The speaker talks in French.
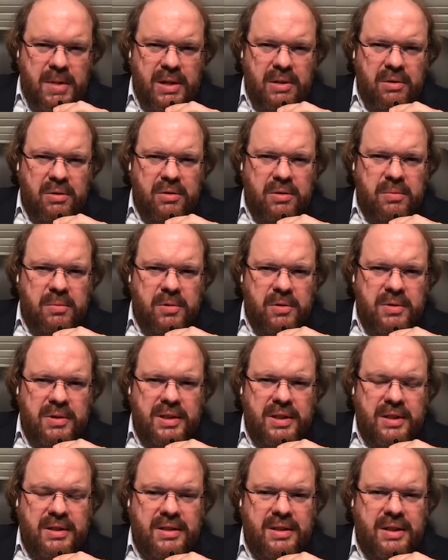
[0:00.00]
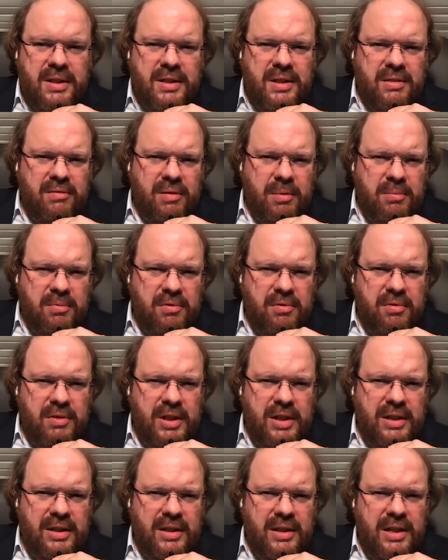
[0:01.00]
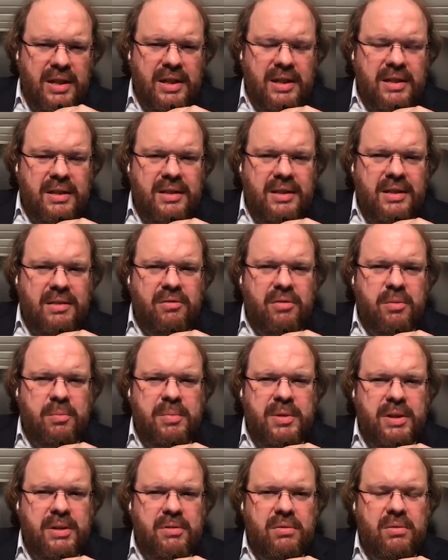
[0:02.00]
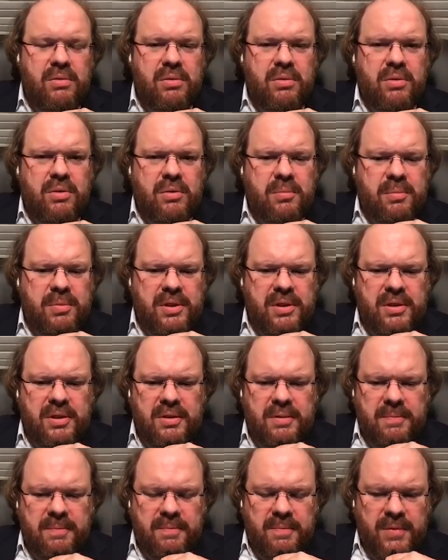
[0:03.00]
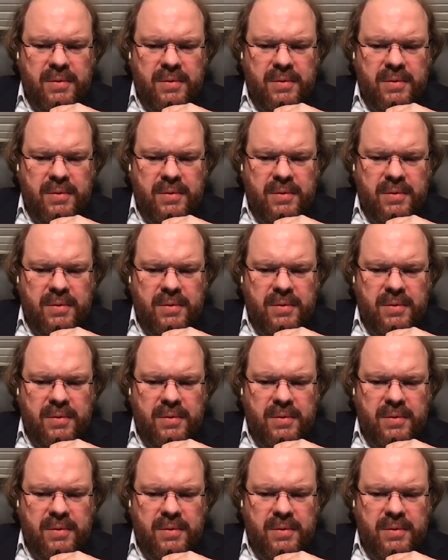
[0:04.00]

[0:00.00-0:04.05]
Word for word: malheureusement, c'est un stress qui va pouvoir développer d'autres peurs.